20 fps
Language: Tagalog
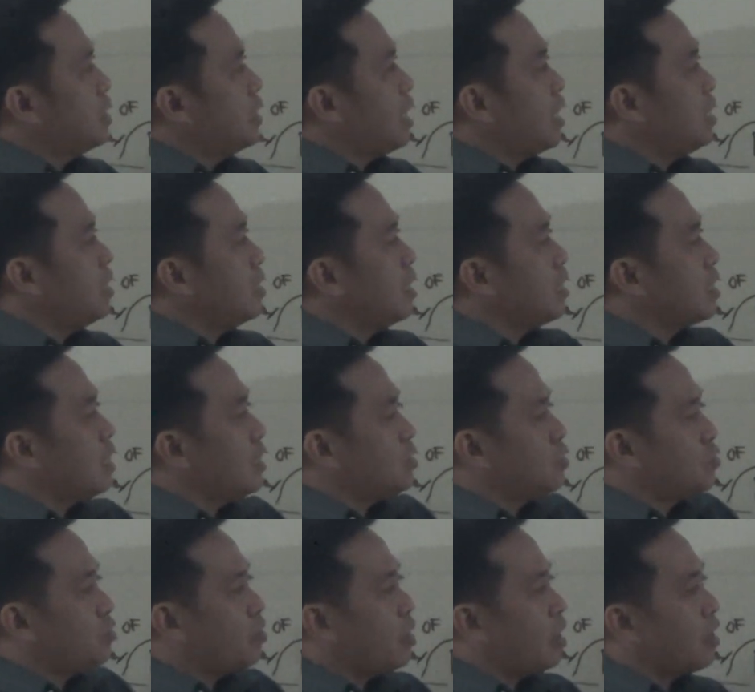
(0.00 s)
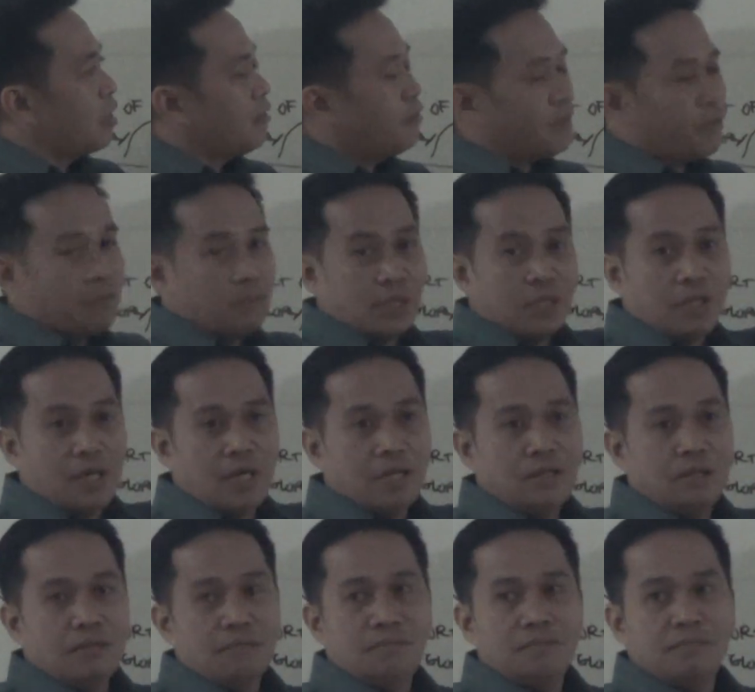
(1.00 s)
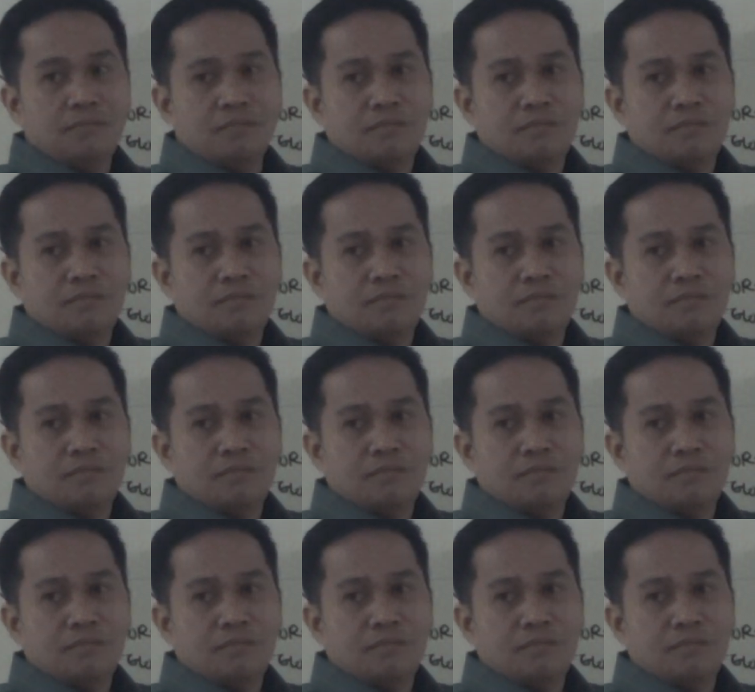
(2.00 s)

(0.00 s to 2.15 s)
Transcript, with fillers: na nag-resurrect from the dead.